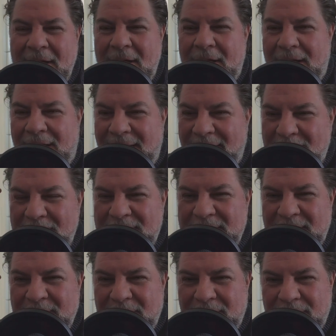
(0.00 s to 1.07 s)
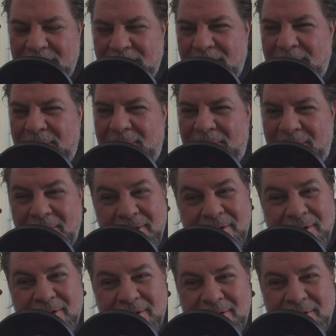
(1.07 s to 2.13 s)
ale powiedziałem, o,
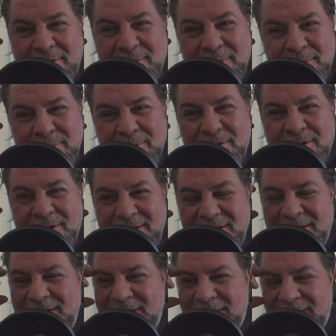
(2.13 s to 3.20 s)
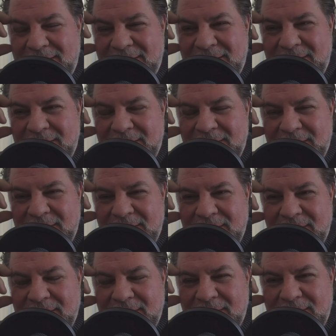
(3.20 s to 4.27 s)
o, kury,
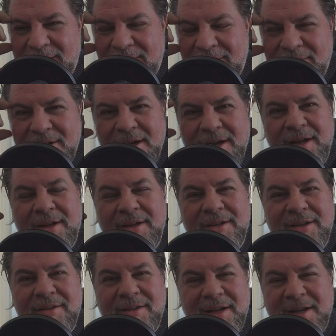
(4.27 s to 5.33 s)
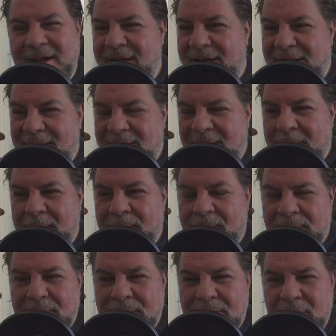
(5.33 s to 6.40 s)
ojej, nie, takie,
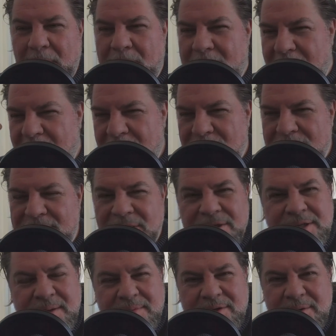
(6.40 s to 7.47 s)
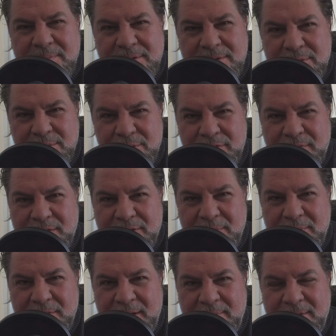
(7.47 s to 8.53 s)
dopiero gdzieś tam sobie coś
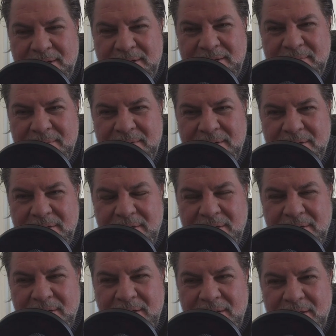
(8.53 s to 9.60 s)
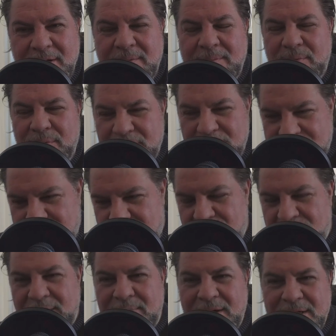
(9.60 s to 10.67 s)
uświadomiłem, jak gdyby. Później za
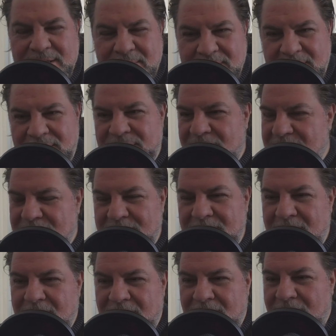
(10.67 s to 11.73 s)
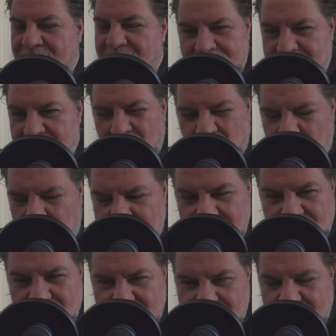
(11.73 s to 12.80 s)
drugim razem, za trzecim,
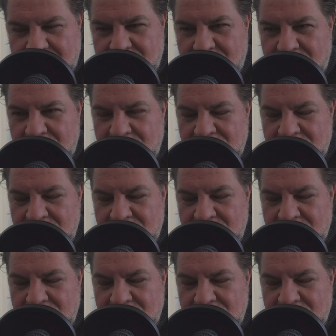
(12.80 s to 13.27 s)
dokładnie to samo e,